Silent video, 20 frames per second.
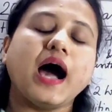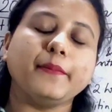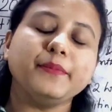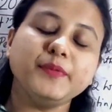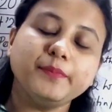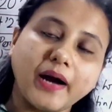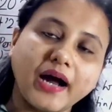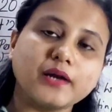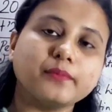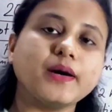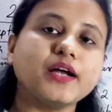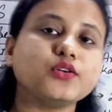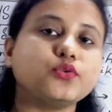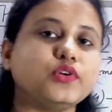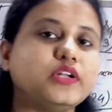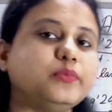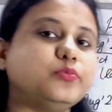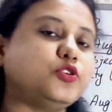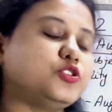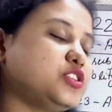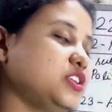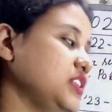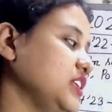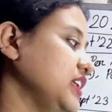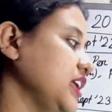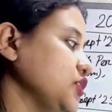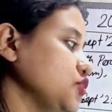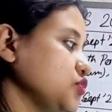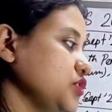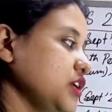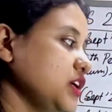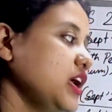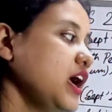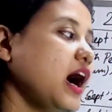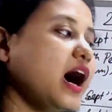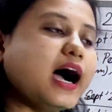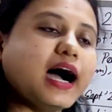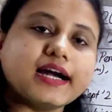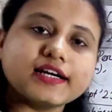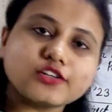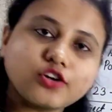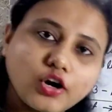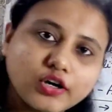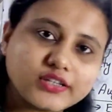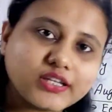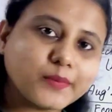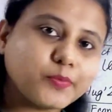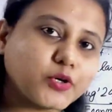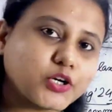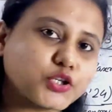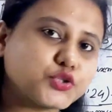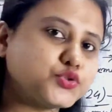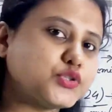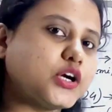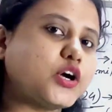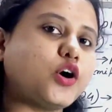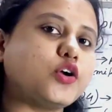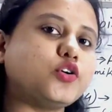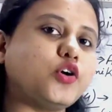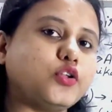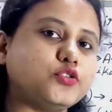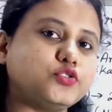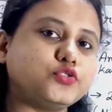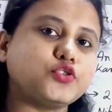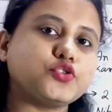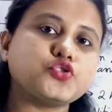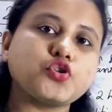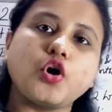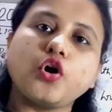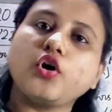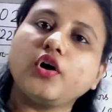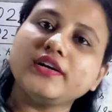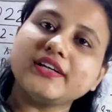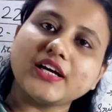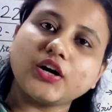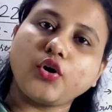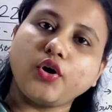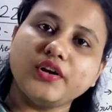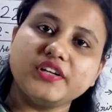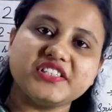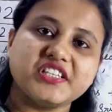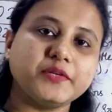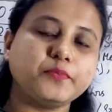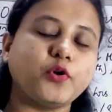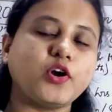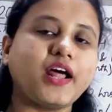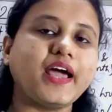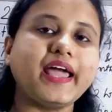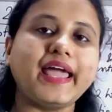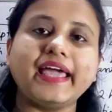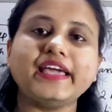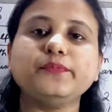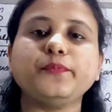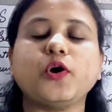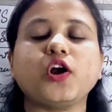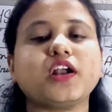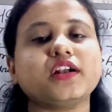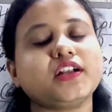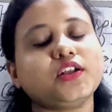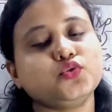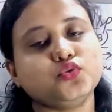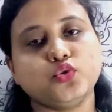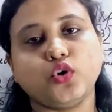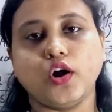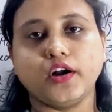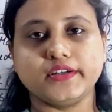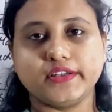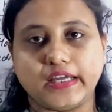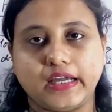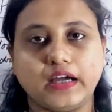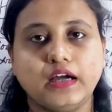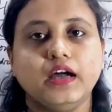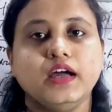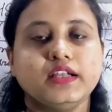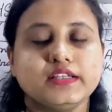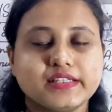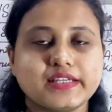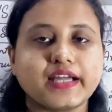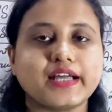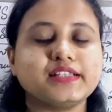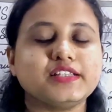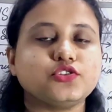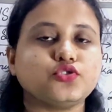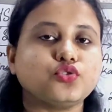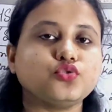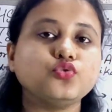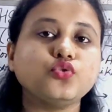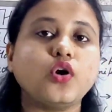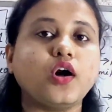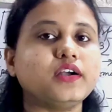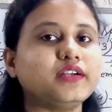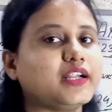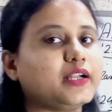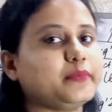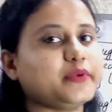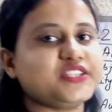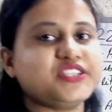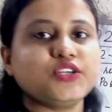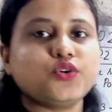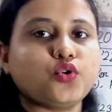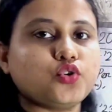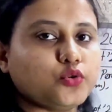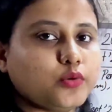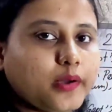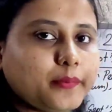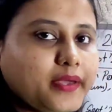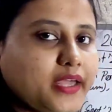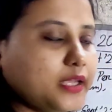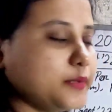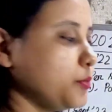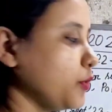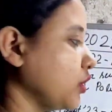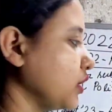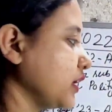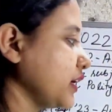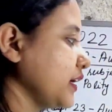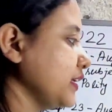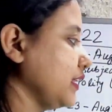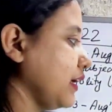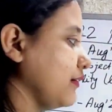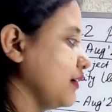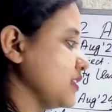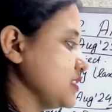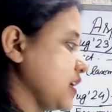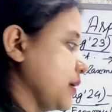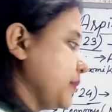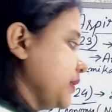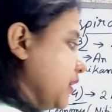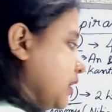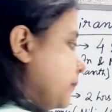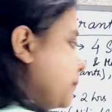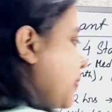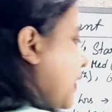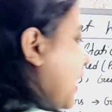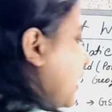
আমি বারবার করে বলছি দিনে যদি আট ঘন্টা পড়াশোনা করো অন্তত ছ ঘন্টা কলেজের পড়া এই পড়াটা দু ঘন্টা ঠিক আছে তো দু ঘন্টার বেশি কোনোভাবে এই পড়াটাকে দেওয়া যাবে না